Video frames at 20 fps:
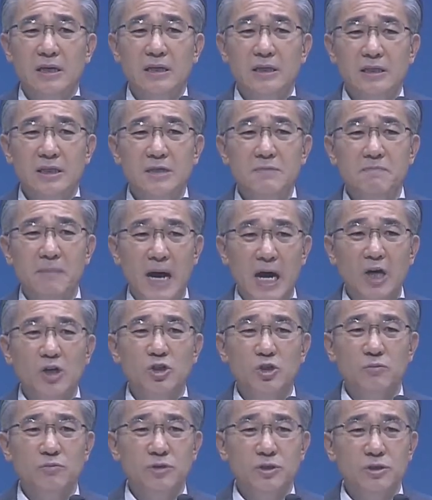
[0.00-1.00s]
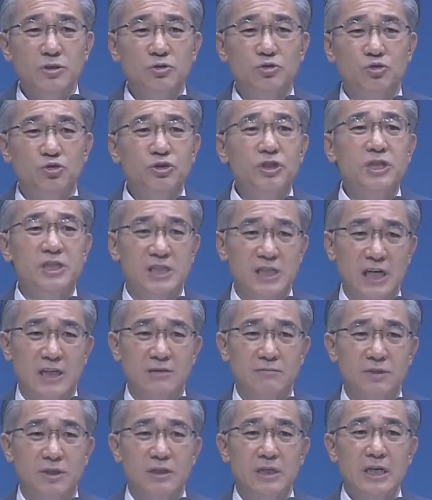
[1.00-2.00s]
이 마음을 죽이지
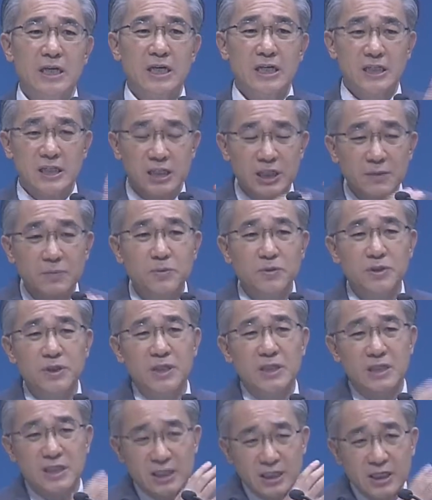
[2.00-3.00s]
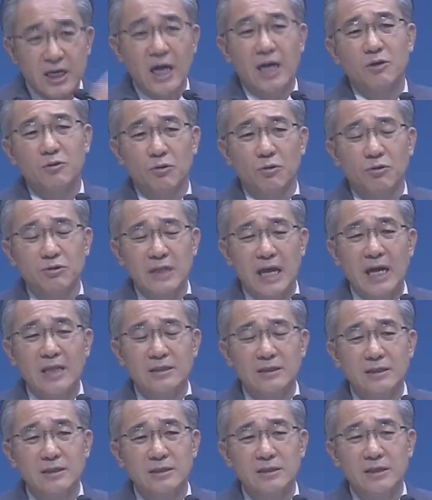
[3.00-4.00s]
않으면 그분이 흥하고
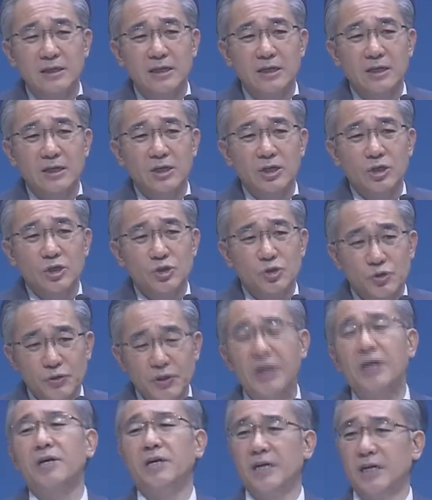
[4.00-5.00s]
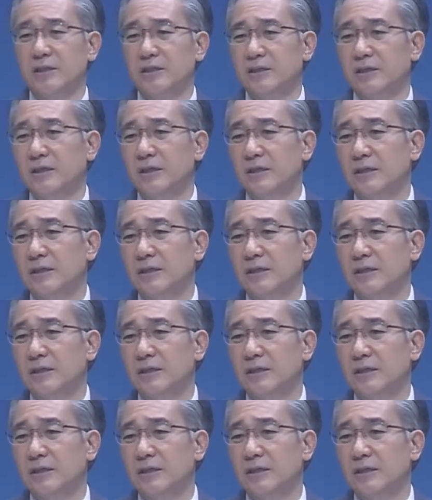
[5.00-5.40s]
나는 쇠어야 하리라.